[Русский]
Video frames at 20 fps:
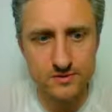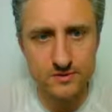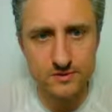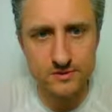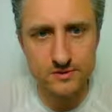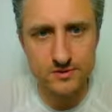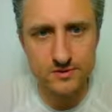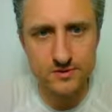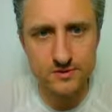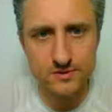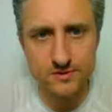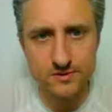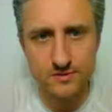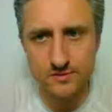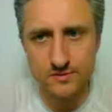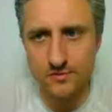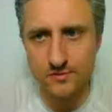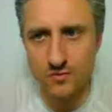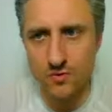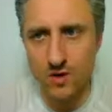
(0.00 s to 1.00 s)

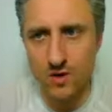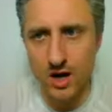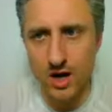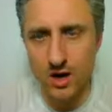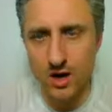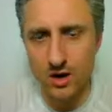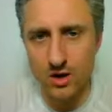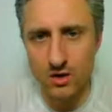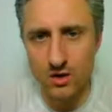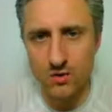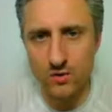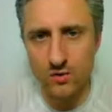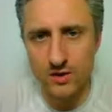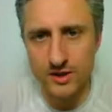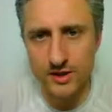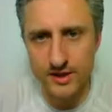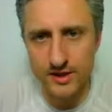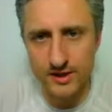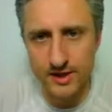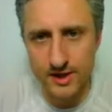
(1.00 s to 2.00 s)
э, окон и
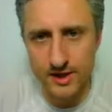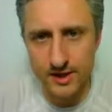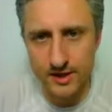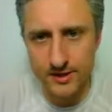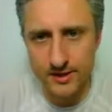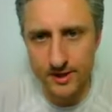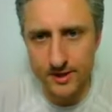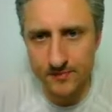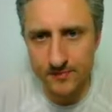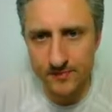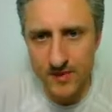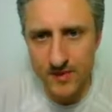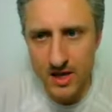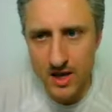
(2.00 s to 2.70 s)
так далее. Да?